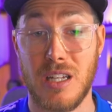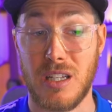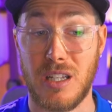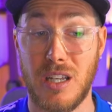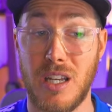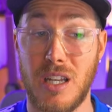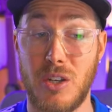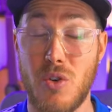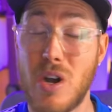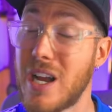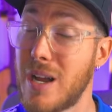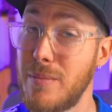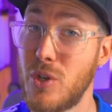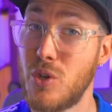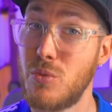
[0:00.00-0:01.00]
que no ha
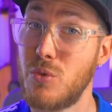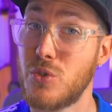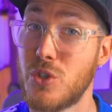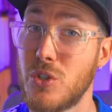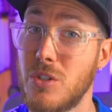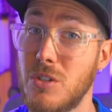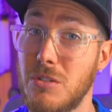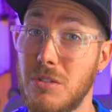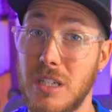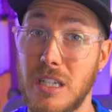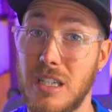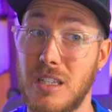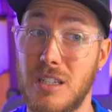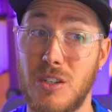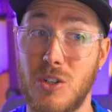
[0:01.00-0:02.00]
cambiado mucho
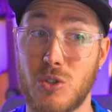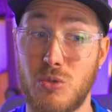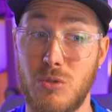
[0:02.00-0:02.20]
en los